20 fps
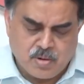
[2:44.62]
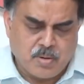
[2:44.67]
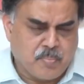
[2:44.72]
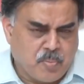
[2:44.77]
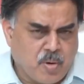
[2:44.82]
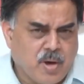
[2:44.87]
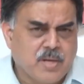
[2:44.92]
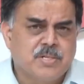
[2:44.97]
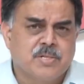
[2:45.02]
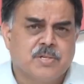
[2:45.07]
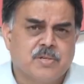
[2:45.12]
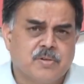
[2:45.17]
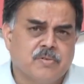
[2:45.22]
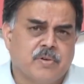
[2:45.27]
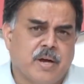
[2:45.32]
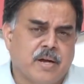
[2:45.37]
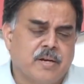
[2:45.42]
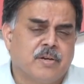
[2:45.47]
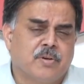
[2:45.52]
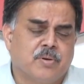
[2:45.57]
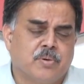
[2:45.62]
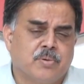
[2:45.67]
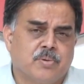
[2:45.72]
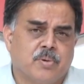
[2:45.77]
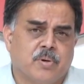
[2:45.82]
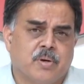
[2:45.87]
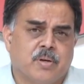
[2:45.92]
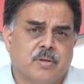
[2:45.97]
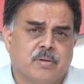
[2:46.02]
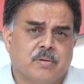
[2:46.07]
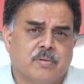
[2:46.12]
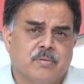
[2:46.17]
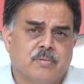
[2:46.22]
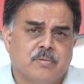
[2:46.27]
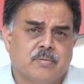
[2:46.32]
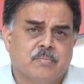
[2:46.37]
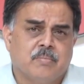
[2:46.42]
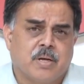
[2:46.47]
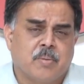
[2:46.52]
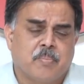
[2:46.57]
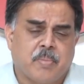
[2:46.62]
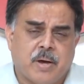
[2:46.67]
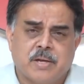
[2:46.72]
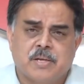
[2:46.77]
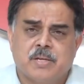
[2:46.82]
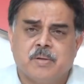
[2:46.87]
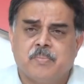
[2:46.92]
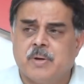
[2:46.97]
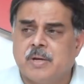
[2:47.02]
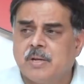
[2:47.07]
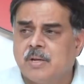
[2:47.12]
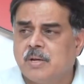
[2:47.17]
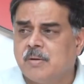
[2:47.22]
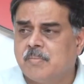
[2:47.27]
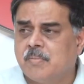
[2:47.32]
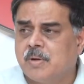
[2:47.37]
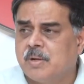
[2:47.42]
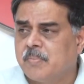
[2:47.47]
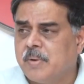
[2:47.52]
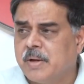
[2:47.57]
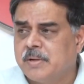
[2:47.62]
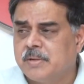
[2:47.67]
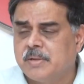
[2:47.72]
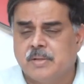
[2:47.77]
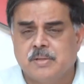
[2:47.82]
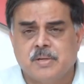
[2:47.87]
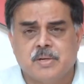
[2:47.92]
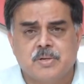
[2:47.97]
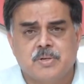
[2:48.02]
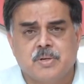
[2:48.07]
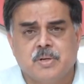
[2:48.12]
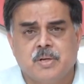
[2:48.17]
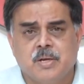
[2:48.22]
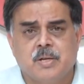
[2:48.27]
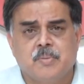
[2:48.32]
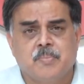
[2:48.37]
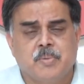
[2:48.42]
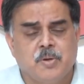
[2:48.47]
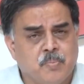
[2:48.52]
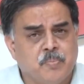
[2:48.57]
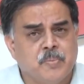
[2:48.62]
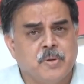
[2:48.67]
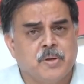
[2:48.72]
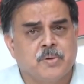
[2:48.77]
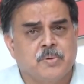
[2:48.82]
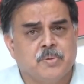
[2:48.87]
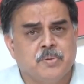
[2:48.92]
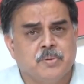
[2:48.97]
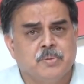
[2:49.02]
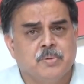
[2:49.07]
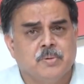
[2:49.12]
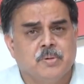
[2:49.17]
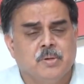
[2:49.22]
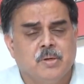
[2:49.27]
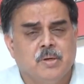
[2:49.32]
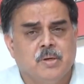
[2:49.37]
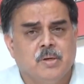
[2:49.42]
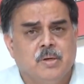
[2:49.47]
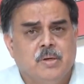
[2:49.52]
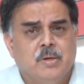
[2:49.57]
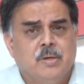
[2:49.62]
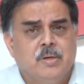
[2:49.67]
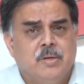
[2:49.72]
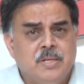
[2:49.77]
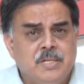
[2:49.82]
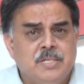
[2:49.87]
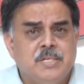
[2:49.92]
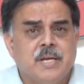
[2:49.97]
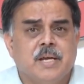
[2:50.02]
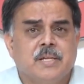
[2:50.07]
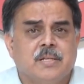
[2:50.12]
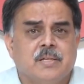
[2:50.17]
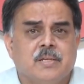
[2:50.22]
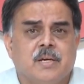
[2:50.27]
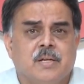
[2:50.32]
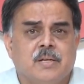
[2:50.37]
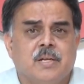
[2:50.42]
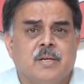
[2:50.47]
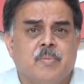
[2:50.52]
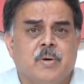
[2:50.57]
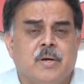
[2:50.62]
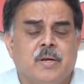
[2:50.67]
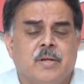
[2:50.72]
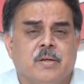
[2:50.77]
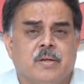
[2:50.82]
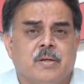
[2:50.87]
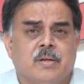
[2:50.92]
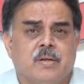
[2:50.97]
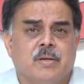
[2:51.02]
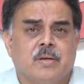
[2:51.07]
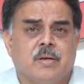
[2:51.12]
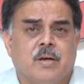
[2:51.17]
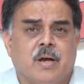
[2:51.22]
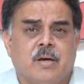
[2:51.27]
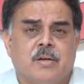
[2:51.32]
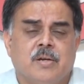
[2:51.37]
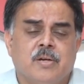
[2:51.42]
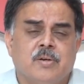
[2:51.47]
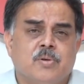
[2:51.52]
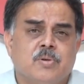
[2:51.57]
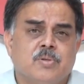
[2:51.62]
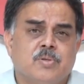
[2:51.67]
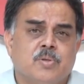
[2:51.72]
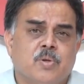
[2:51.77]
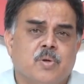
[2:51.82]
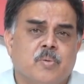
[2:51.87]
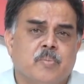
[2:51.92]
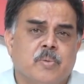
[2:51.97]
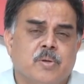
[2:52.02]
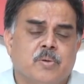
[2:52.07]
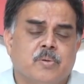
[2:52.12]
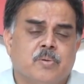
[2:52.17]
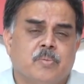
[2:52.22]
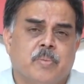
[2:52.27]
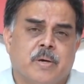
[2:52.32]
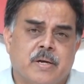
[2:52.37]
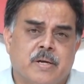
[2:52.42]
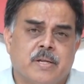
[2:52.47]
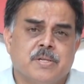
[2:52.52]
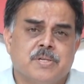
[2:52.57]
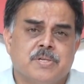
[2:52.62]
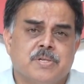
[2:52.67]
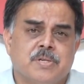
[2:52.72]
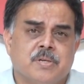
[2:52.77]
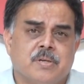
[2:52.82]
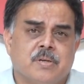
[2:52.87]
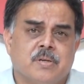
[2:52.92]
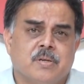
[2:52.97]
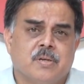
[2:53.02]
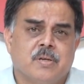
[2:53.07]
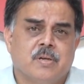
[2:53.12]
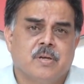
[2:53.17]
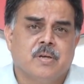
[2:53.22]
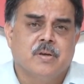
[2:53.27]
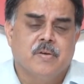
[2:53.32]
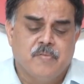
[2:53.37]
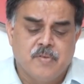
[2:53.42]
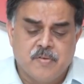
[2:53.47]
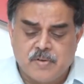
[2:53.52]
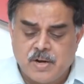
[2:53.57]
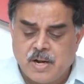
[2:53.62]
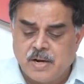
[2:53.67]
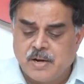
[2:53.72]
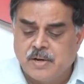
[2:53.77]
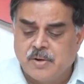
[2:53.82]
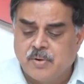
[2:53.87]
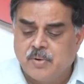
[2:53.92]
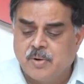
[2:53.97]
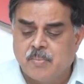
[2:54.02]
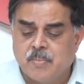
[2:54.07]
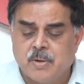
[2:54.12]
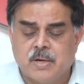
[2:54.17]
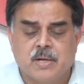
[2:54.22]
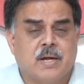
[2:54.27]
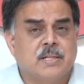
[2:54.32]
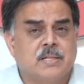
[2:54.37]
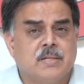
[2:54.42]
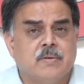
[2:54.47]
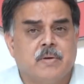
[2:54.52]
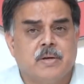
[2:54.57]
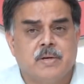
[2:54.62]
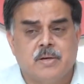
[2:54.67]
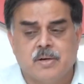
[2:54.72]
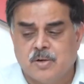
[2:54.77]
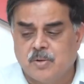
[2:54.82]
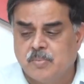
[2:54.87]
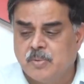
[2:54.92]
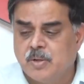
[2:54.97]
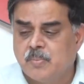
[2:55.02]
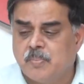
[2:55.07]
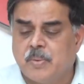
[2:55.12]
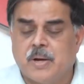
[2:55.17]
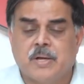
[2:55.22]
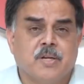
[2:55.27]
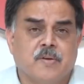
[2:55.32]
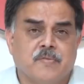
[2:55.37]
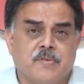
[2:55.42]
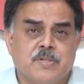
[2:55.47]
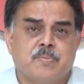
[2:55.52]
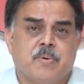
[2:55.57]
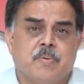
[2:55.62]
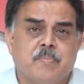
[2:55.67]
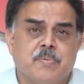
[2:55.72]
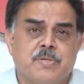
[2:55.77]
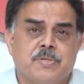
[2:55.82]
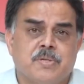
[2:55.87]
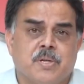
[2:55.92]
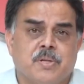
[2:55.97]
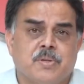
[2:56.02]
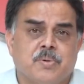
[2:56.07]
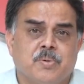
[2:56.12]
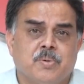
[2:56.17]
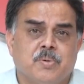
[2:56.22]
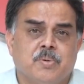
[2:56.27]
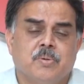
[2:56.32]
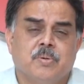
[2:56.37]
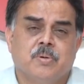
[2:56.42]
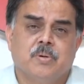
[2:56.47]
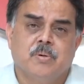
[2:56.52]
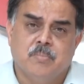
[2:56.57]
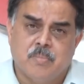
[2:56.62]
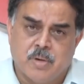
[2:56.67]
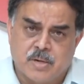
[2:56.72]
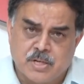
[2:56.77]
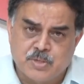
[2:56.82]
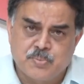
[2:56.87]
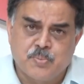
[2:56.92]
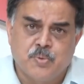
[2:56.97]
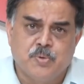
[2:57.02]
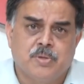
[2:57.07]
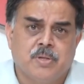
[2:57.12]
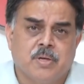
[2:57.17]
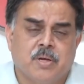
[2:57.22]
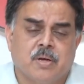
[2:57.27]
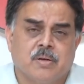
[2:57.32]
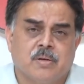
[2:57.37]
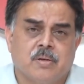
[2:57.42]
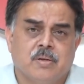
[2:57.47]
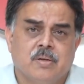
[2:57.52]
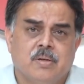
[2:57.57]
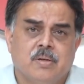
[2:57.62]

ఒక పాజిటివ్ యాటిట్యూడ్ తోటి మన పార్టీ పైన మన పార్టీ అధ్యక్షులు గారి పిలుపు మేరకు నిజాయితీగా నిలబడి ఆ రెండు రోజుల్లో మీరు పర్యటించి వివరాలన్నీ కూడా మనకు అర్థమయ్యేటట్టు మీరు పార్టీ ఆఫీస్ పంపించినందుకు మనస్ఫూర్తిగా